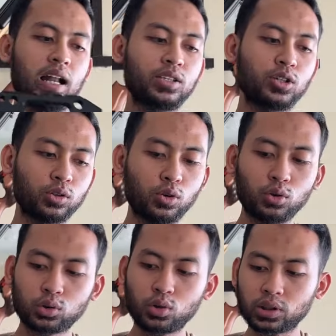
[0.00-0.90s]
lanjut
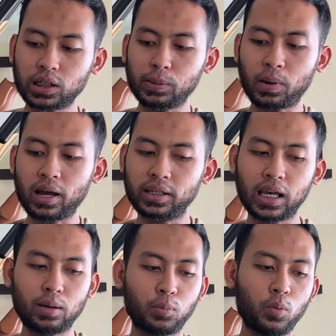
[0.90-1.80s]
untuk di
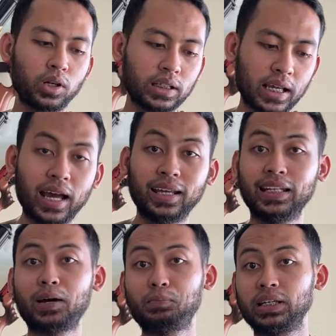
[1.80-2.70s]
bagian popornya ya.
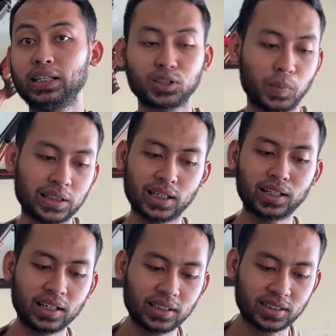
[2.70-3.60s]
Ini yang bikin
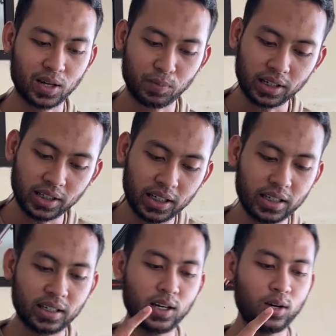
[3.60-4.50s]
spesial dari senapan
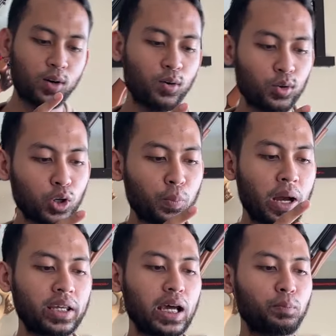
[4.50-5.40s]
ini. Untuk
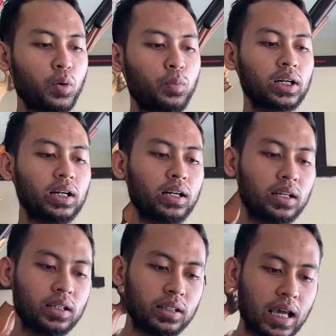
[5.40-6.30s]
bagian
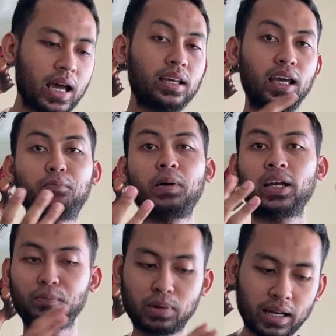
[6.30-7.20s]
popornya ya,
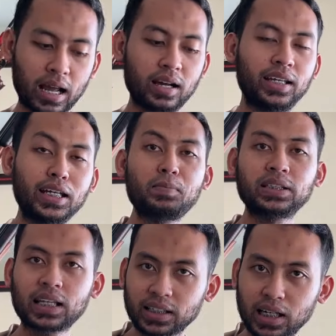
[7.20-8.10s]
bagian belakang ini
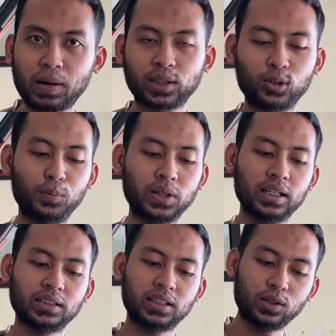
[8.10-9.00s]
bisa dilipat dulu
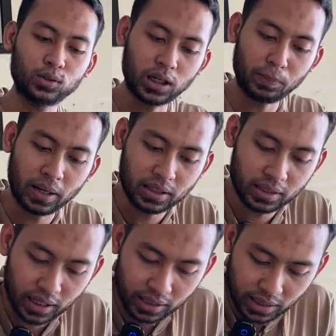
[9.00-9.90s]
betul? Jadi untuk
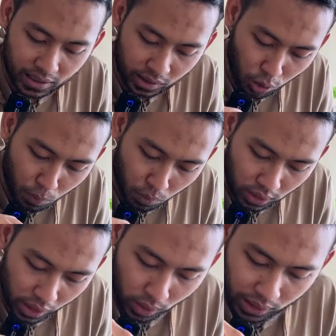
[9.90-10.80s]
lipatannya ini ada
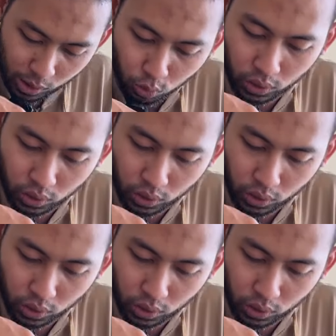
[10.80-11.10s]
tombol ya warna